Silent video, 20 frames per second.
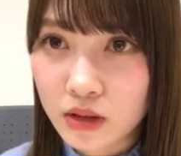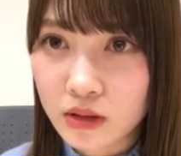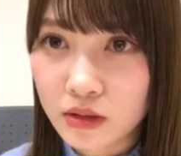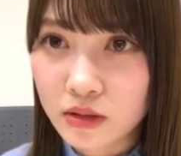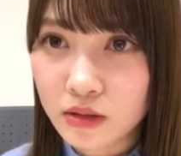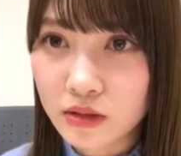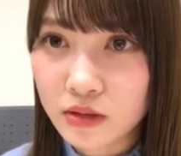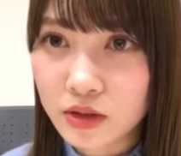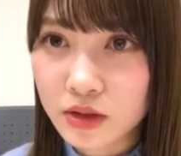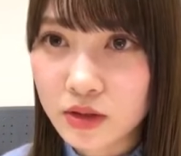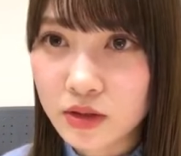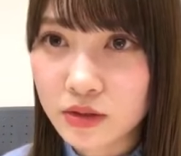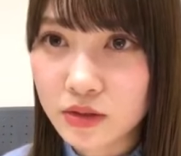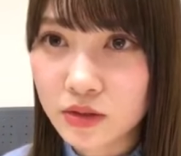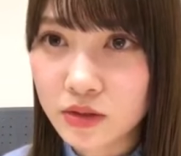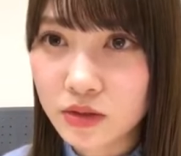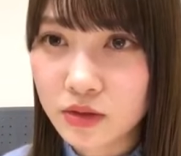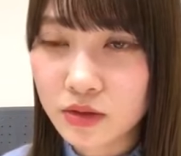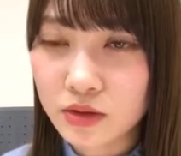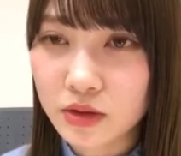引く年
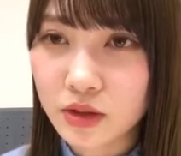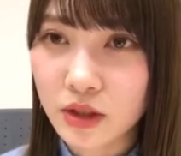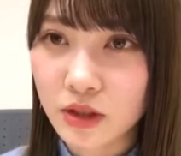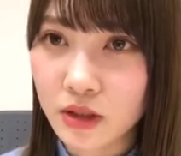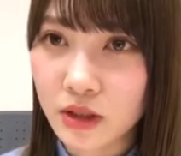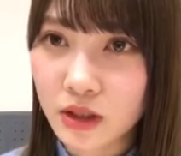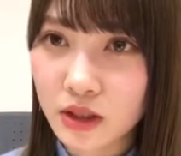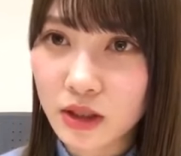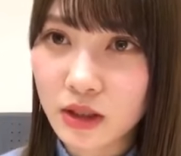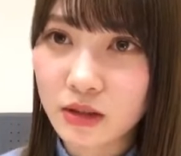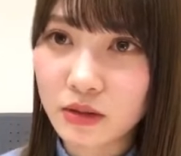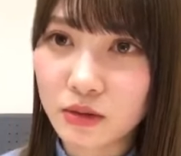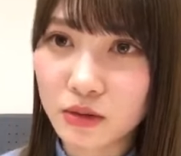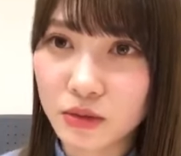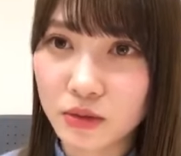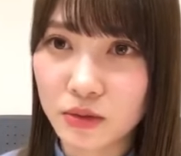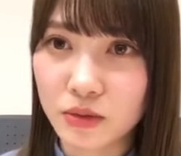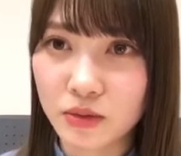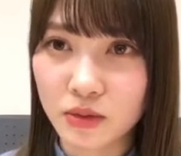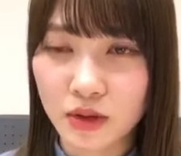尊い、ありが
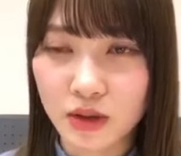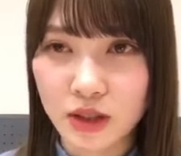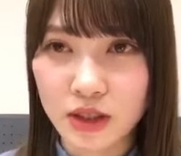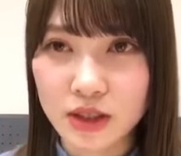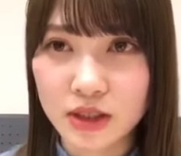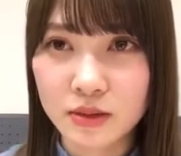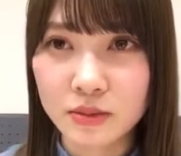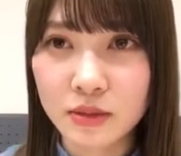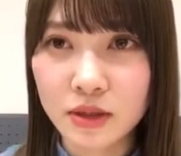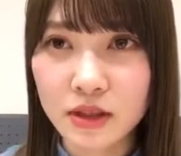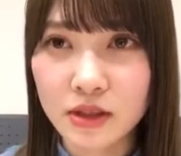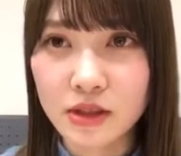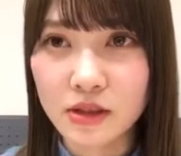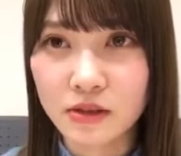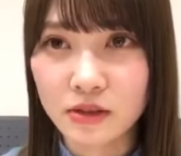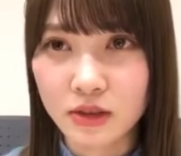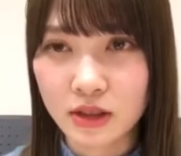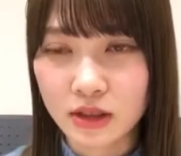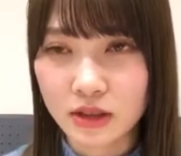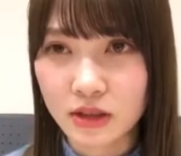とう。初め
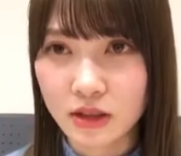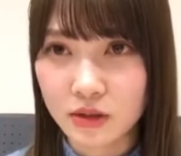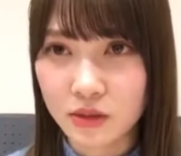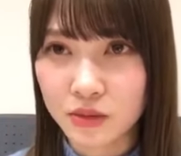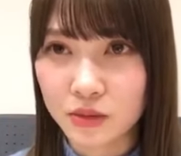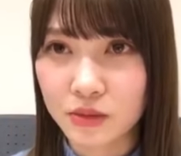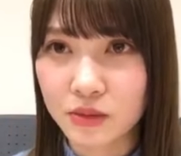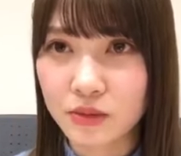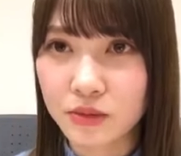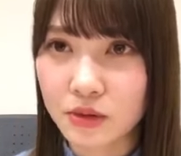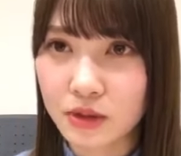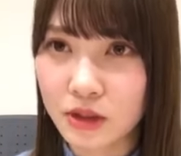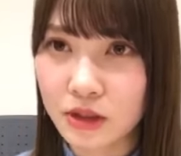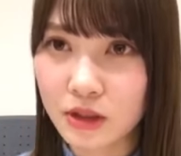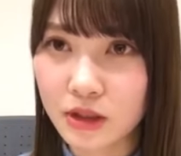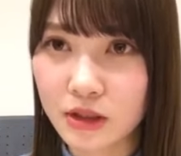て言われた、尊いっ